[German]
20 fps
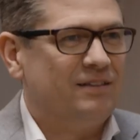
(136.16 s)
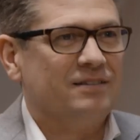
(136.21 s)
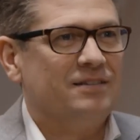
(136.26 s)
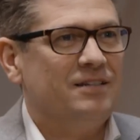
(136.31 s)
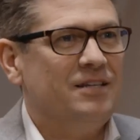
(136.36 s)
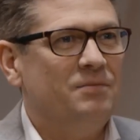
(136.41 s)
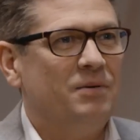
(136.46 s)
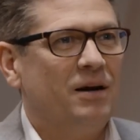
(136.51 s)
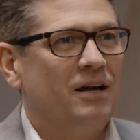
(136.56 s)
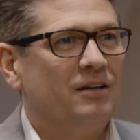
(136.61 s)
das
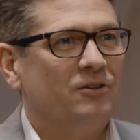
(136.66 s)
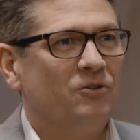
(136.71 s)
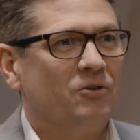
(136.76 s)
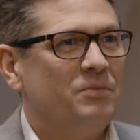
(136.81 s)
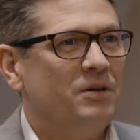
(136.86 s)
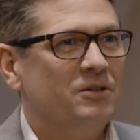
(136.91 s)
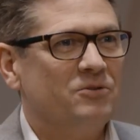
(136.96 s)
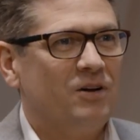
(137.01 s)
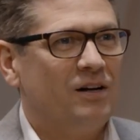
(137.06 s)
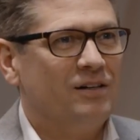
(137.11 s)
E-Bike noch
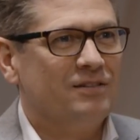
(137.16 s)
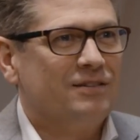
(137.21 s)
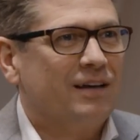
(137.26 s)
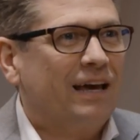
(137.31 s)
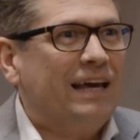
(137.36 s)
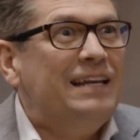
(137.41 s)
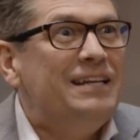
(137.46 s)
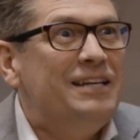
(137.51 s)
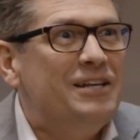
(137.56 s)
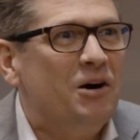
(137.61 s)
mehr so als
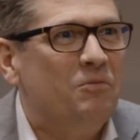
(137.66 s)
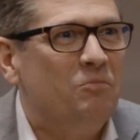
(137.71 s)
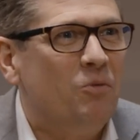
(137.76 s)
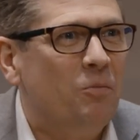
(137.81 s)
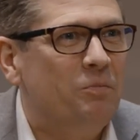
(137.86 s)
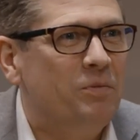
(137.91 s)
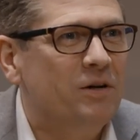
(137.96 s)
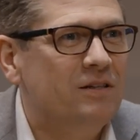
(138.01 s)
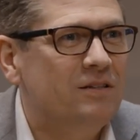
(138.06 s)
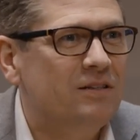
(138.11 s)

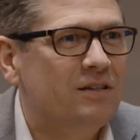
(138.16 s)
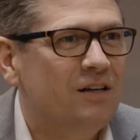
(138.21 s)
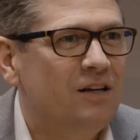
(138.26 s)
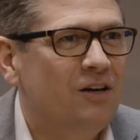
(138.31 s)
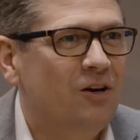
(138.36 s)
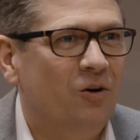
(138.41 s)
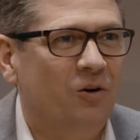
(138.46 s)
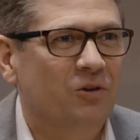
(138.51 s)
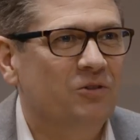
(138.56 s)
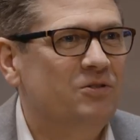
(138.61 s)
Rentnermoped.
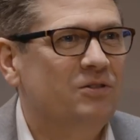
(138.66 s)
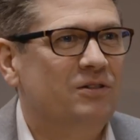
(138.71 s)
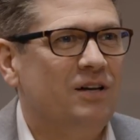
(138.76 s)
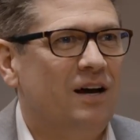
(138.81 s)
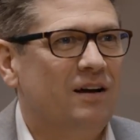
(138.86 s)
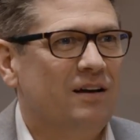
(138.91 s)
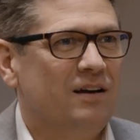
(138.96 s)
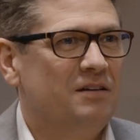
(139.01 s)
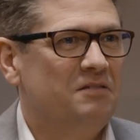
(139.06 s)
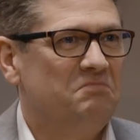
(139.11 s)

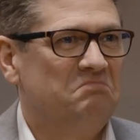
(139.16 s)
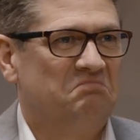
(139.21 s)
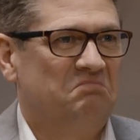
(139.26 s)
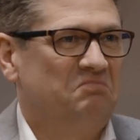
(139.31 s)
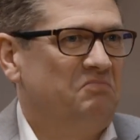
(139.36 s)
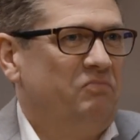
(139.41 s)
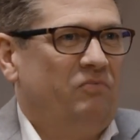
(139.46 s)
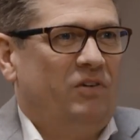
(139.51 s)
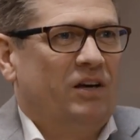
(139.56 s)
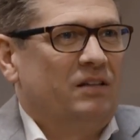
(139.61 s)
Heutzutage
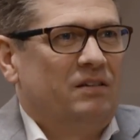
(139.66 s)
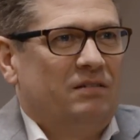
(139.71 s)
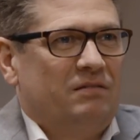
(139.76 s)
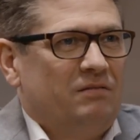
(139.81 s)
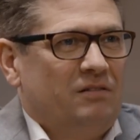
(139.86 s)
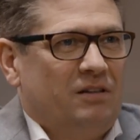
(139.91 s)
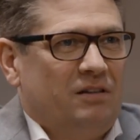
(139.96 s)
fährt